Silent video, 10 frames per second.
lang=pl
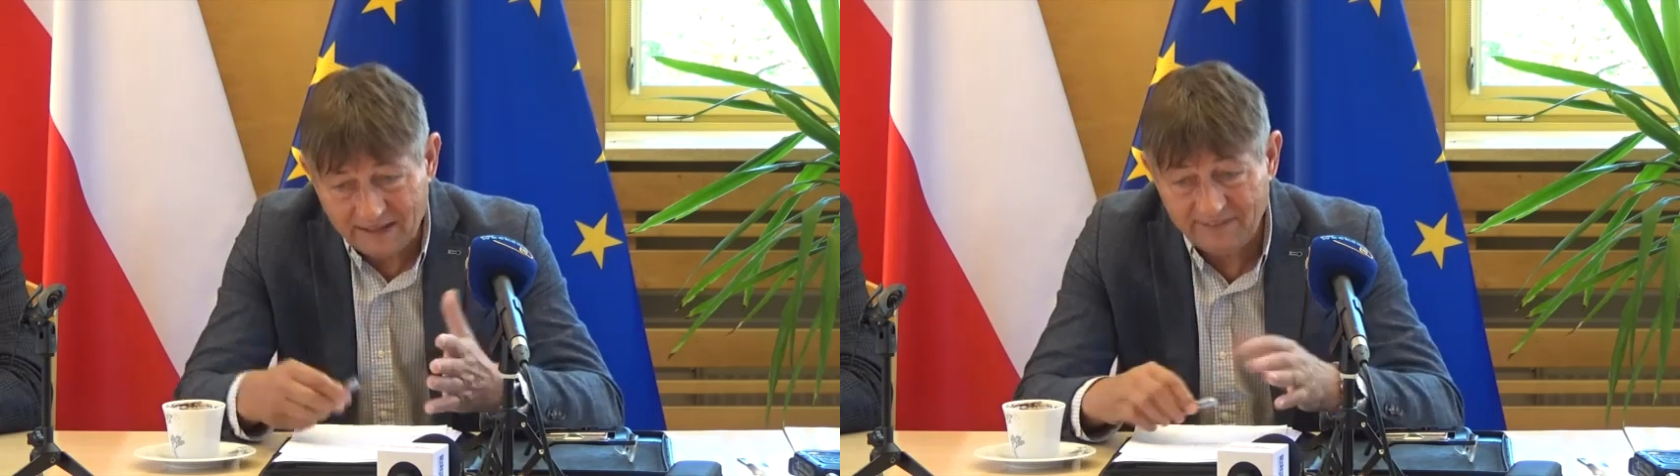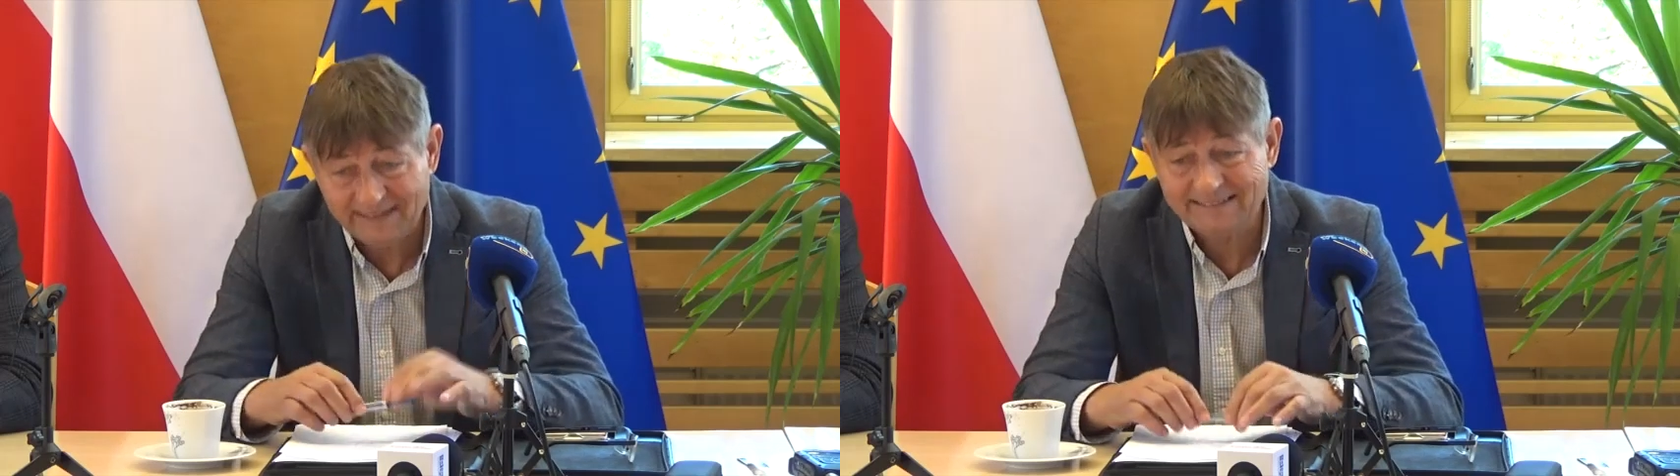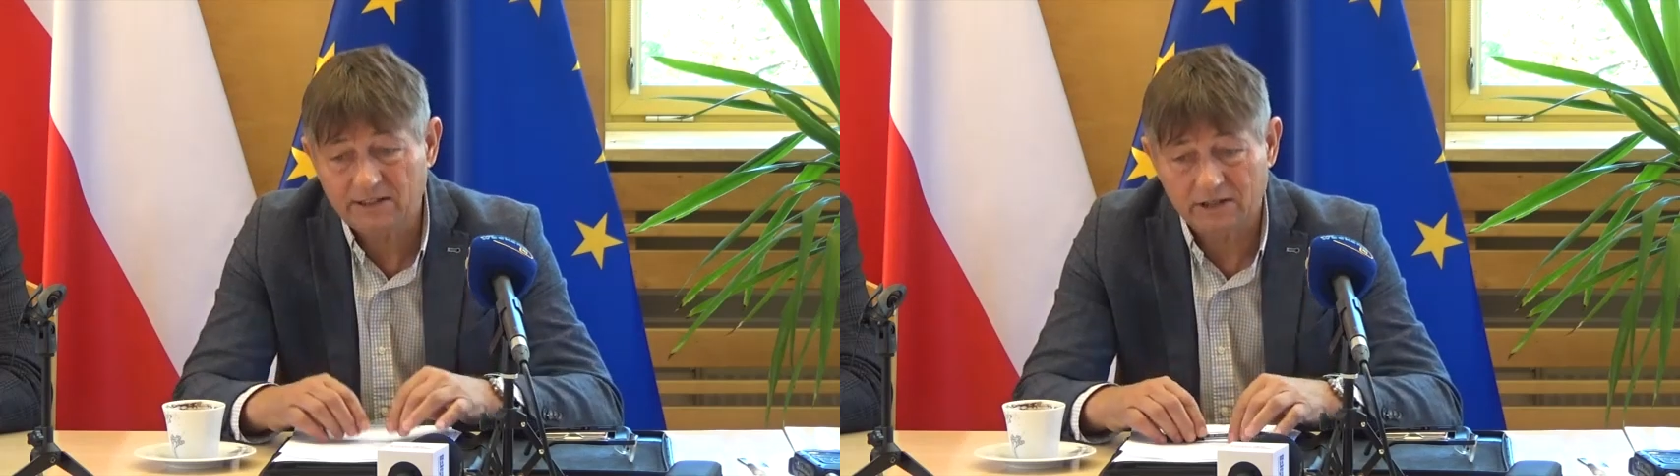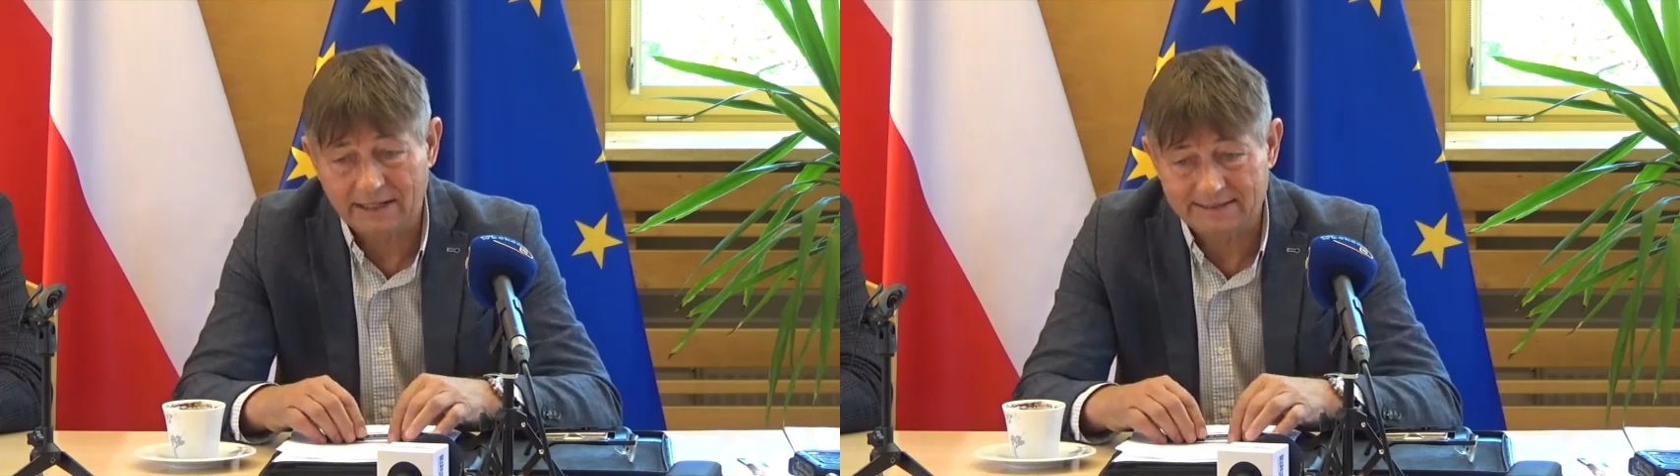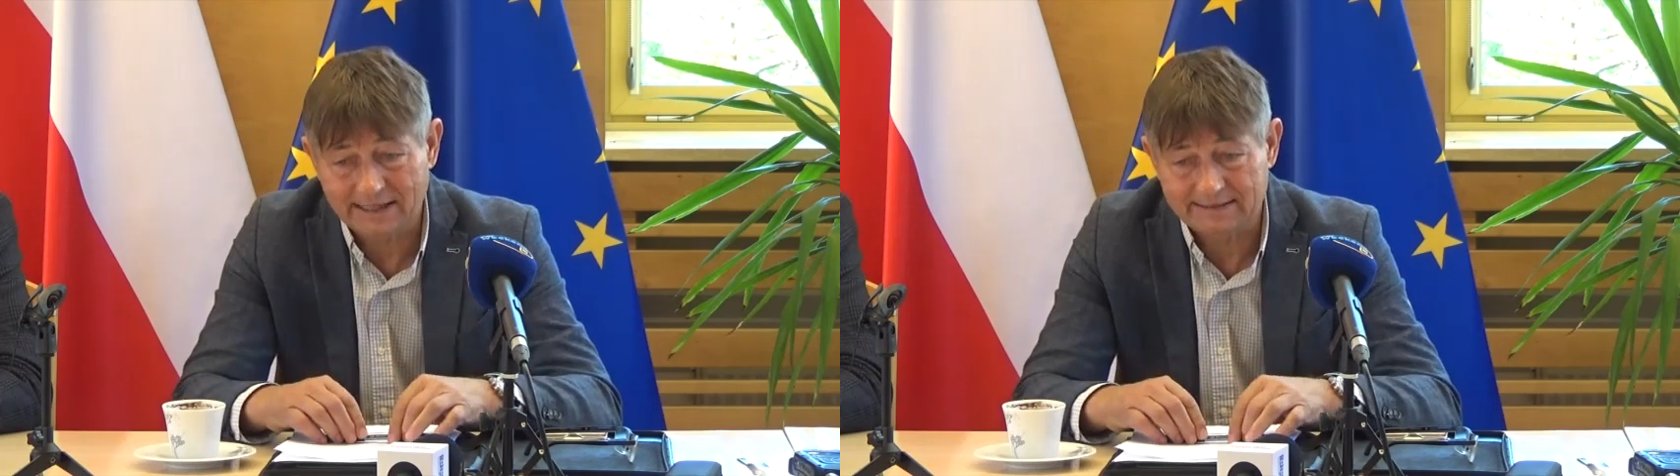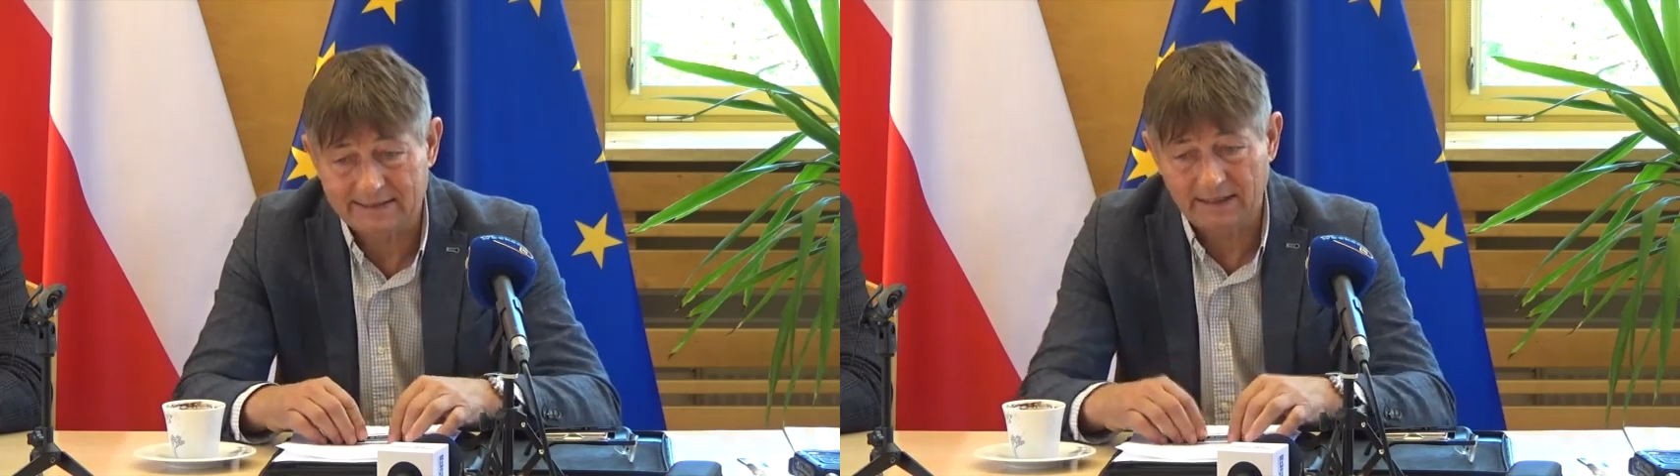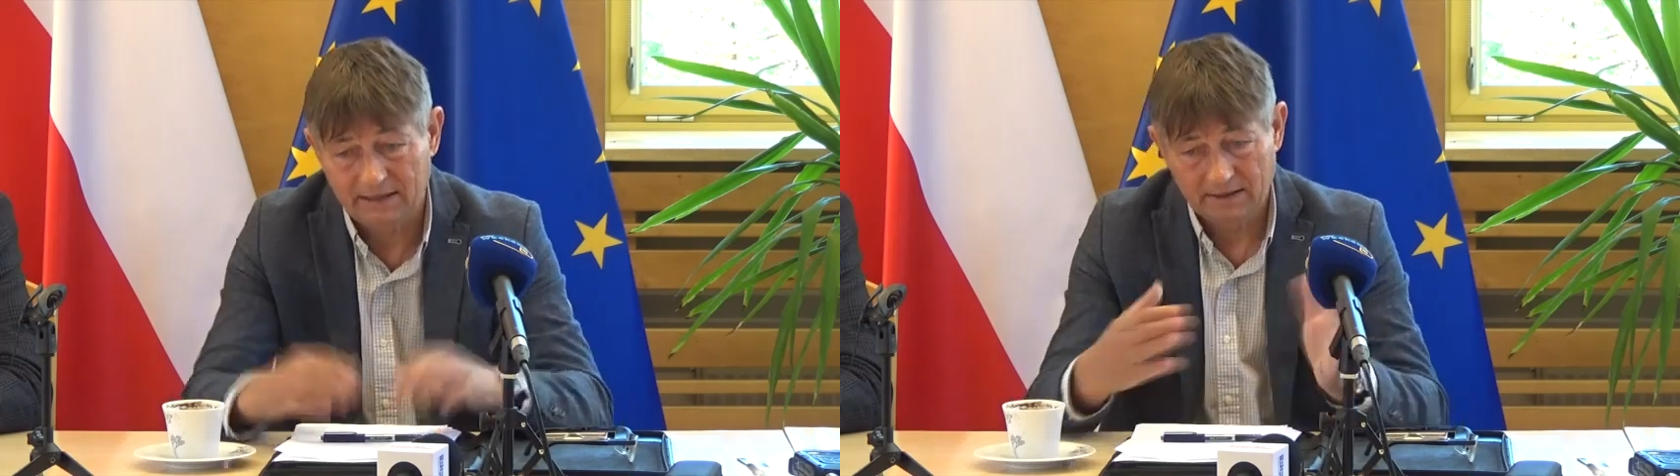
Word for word: wersji lokalizacji